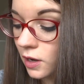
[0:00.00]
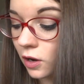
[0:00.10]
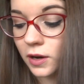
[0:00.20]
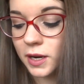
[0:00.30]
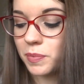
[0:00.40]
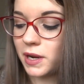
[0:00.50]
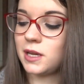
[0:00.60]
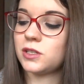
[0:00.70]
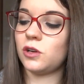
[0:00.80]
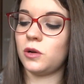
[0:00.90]
ho
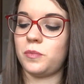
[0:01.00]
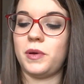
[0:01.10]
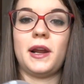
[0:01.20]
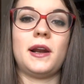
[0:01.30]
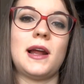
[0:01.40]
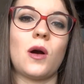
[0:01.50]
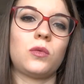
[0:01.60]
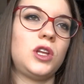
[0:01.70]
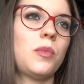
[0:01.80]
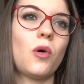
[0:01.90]
ripreso per la
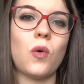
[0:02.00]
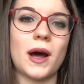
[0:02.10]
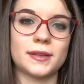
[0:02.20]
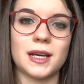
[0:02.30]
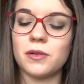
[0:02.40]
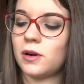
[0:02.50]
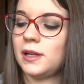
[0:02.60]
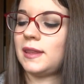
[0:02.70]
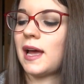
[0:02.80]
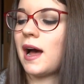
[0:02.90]
tipo quarta
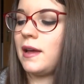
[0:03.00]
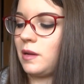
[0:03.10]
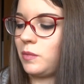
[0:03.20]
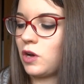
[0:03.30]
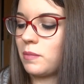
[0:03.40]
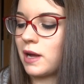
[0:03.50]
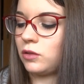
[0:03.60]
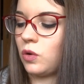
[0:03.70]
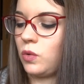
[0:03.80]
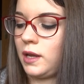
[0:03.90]
volta il mio
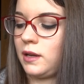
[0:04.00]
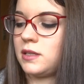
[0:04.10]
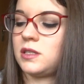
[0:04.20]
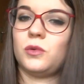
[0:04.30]
amato Winnis